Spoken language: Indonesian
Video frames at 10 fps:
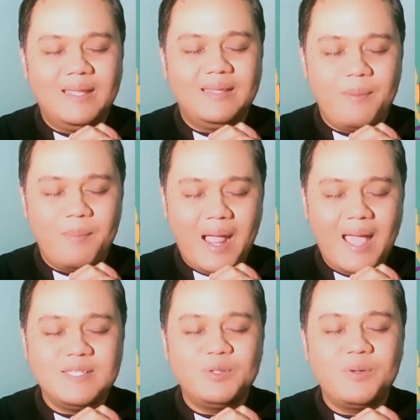Terima
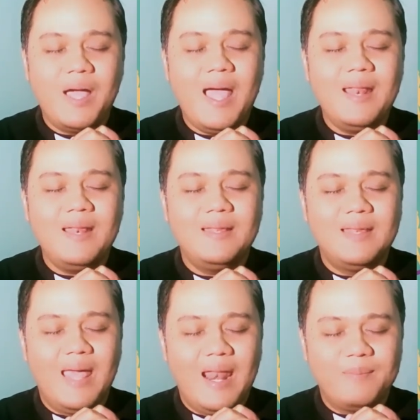kasih Tuhan,
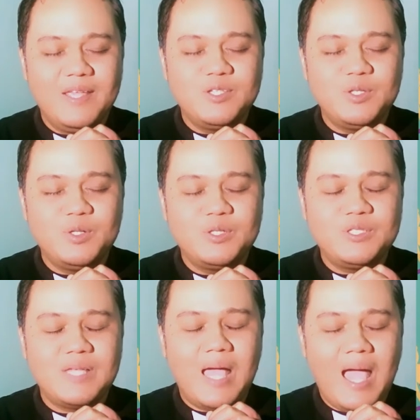dalam
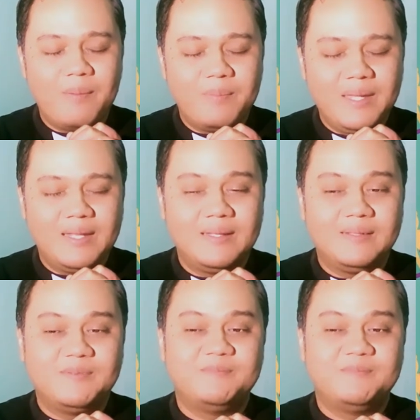Yesus. Amin